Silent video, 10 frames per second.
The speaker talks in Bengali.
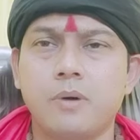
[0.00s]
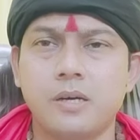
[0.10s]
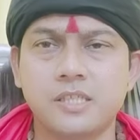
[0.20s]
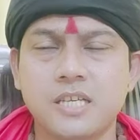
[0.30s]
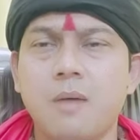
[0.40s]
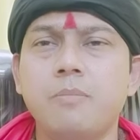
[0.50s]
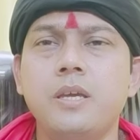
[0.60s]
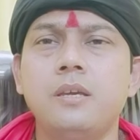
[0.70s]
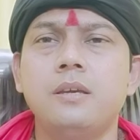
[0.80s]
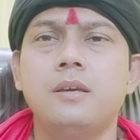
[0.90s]
বা
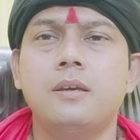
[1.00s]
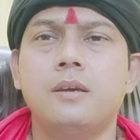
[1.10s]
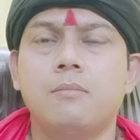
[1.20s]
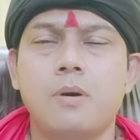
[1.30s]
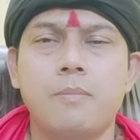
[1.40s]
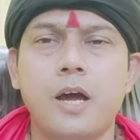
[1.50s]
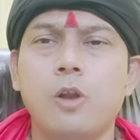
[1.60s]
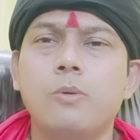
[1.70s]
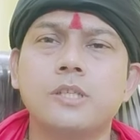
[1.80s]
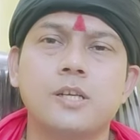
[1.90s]
স্বামী বা
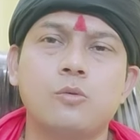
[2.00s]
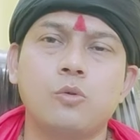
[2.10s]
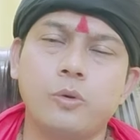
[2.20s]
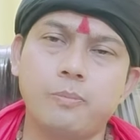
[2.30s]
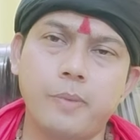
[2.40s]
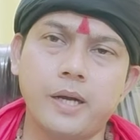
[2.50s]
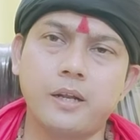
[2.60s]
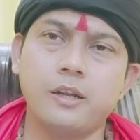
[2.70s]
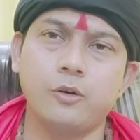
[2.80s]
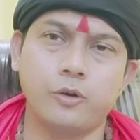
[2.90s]
ভালোবাসার কোনো
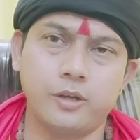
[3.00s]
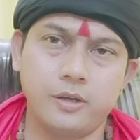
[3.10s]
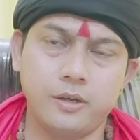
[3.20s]
ম্যাটারই নয়